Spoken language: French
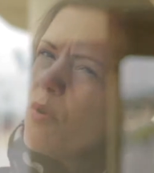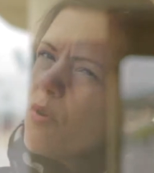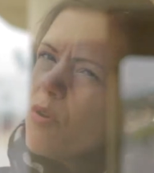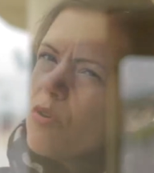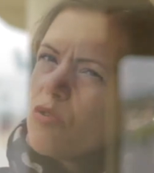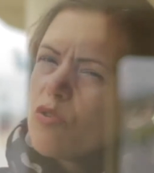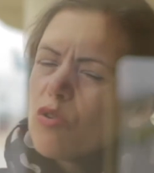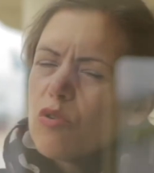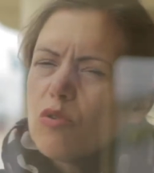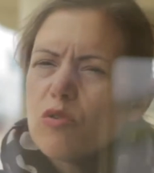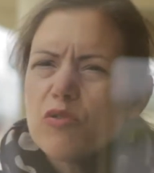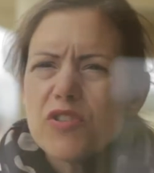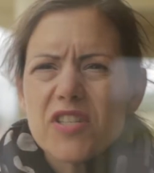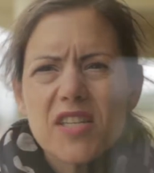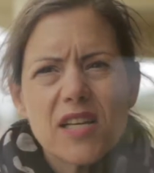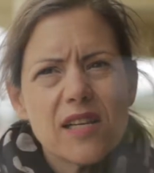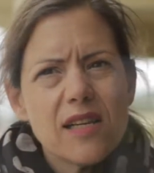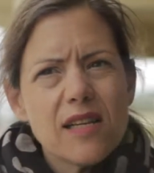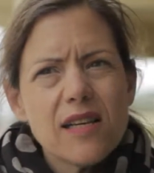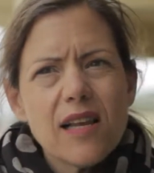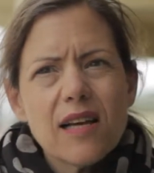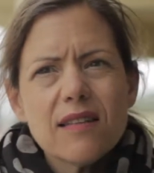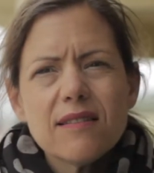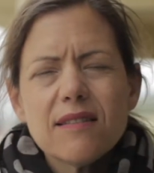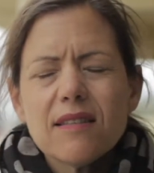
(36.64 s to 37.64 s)
entre le
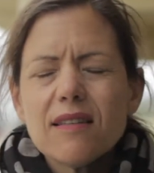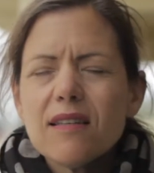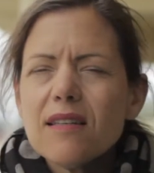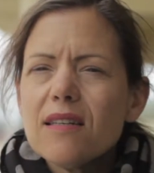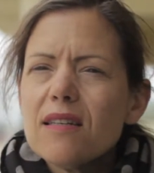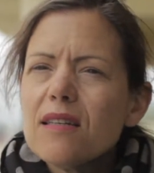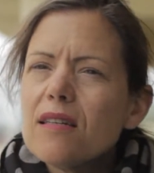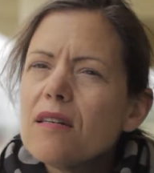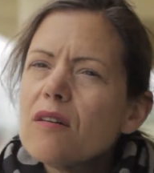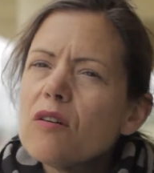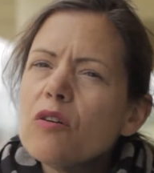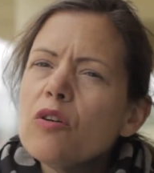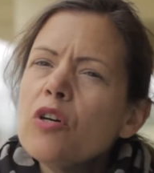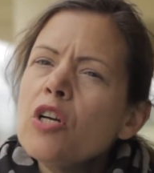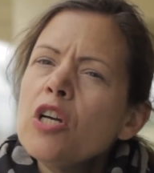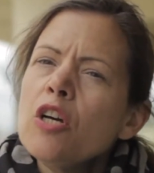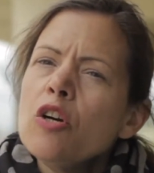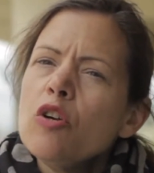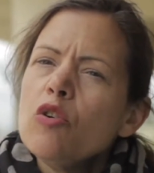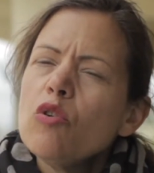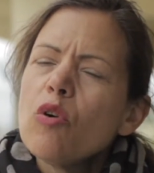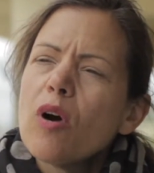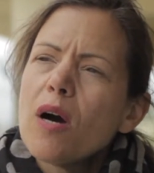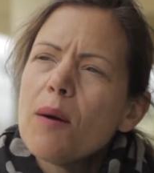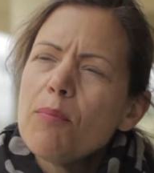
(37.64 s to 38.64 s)
ciel et la terre,
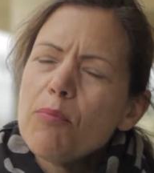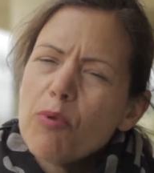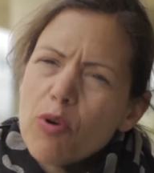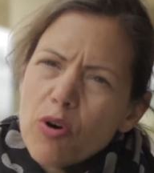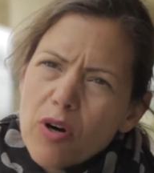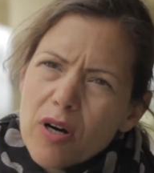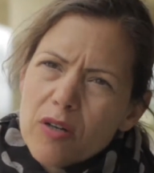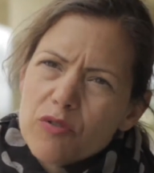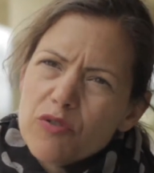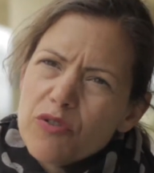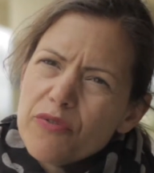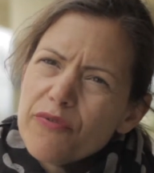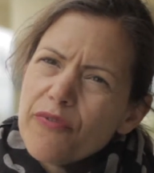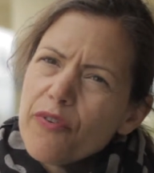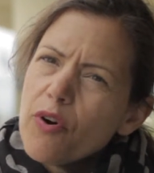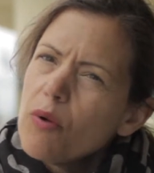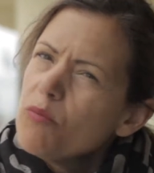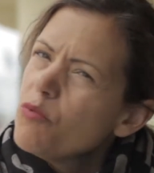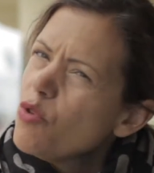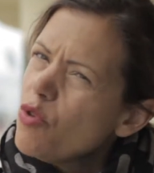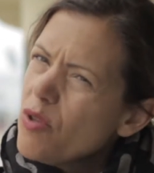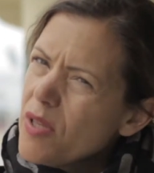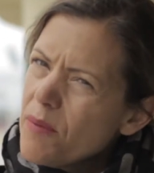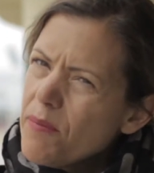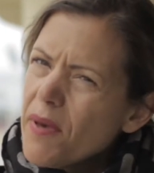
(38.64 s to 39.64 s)
le rapport à une
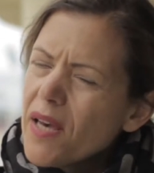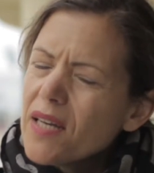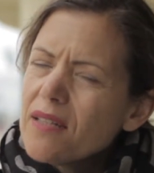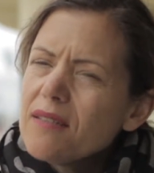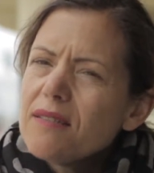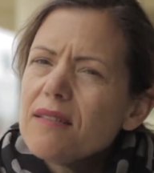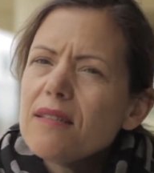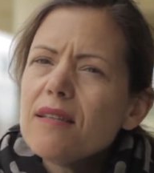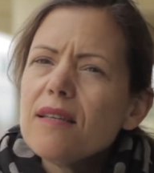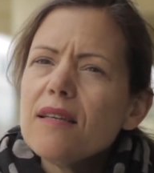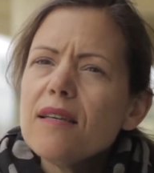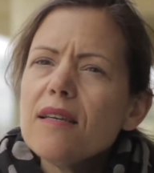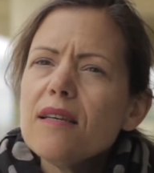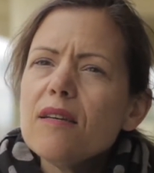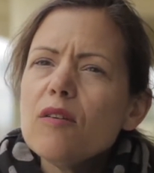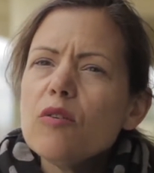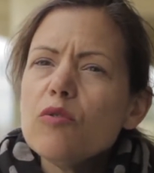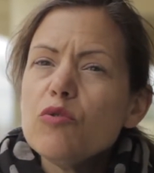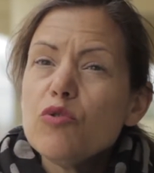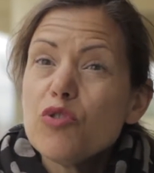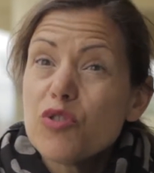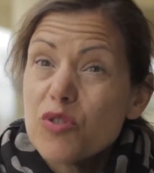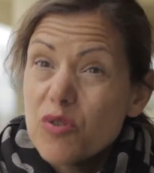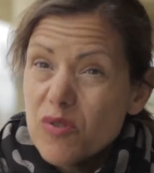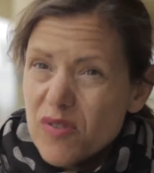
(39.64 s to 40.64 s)
forme de liberté,
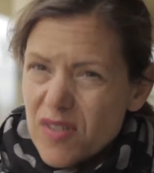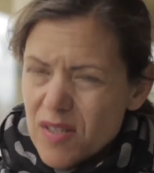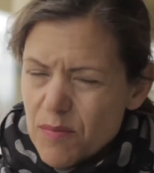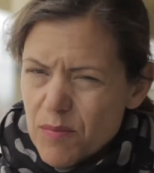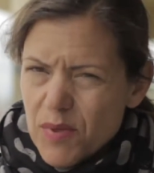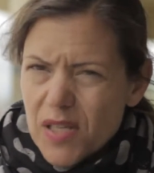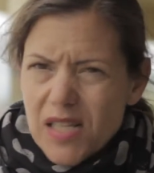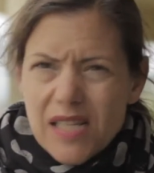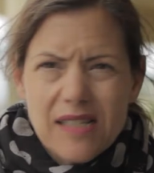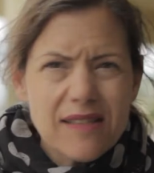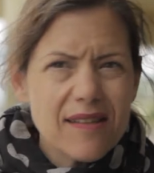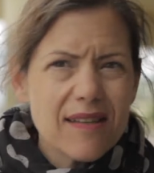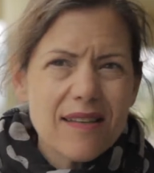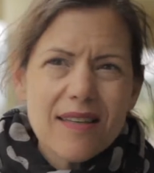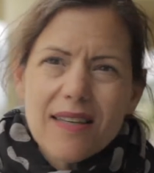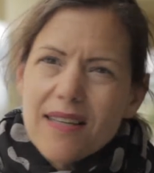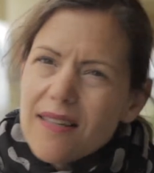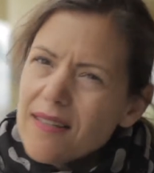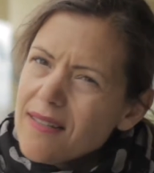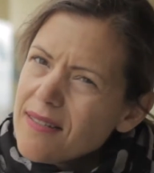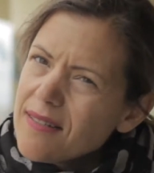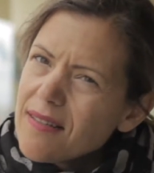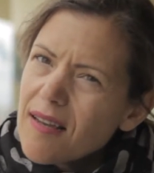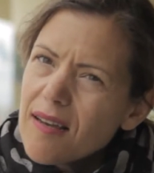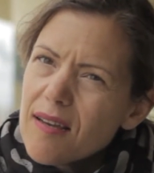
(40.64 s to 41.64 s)
une sensibilité
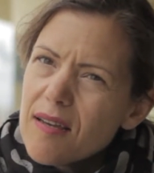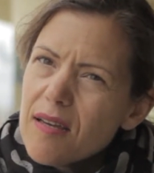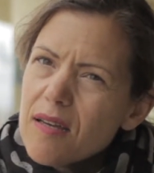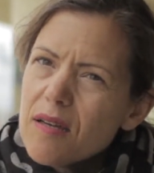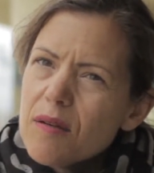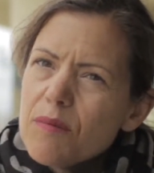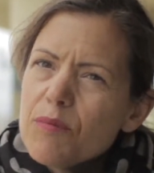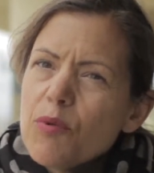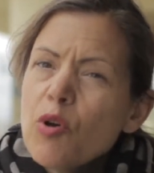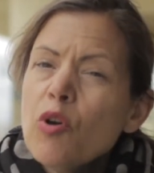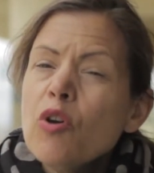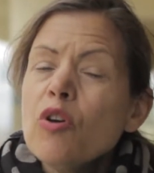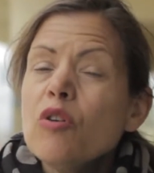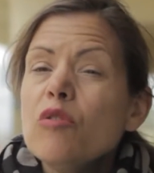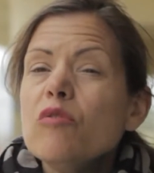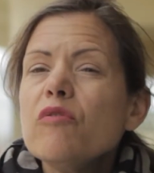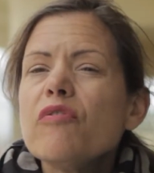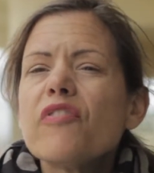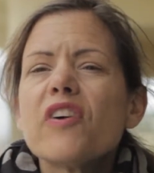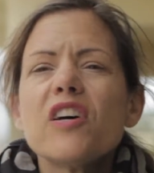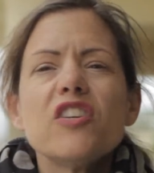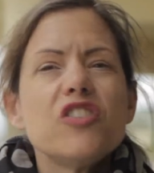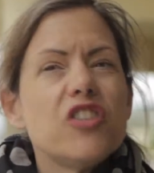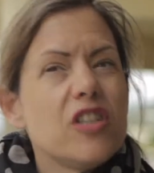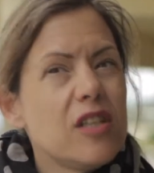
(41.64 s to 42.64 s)
extrême, une
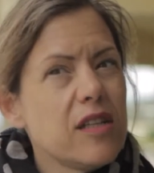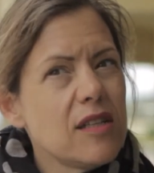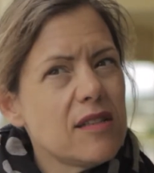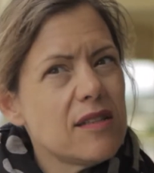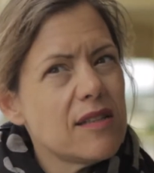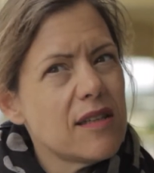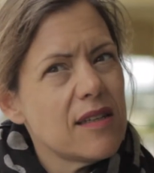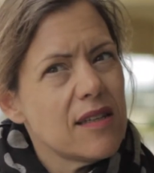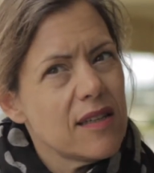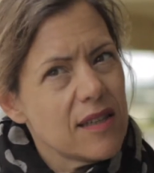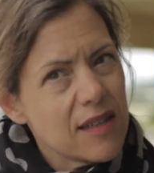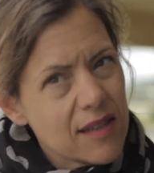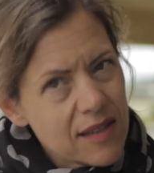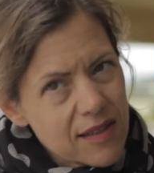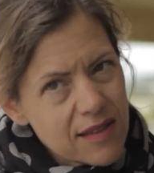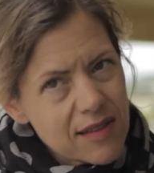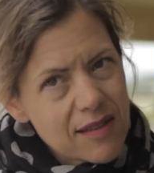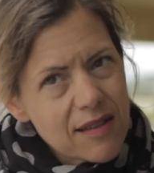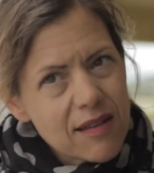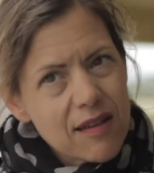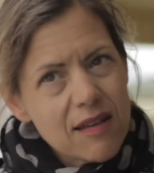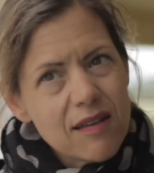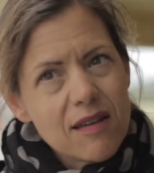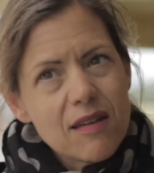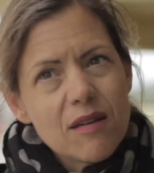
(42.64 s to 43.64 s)
fragilité
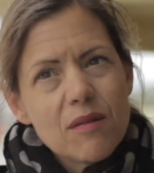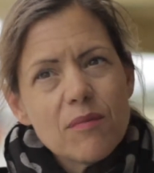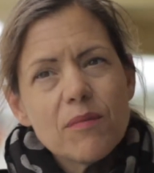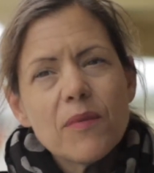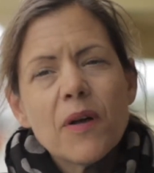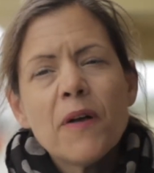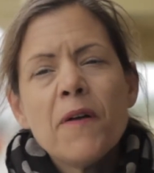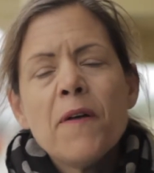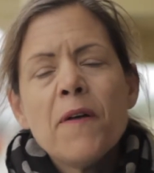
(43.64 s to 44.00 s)
extrême,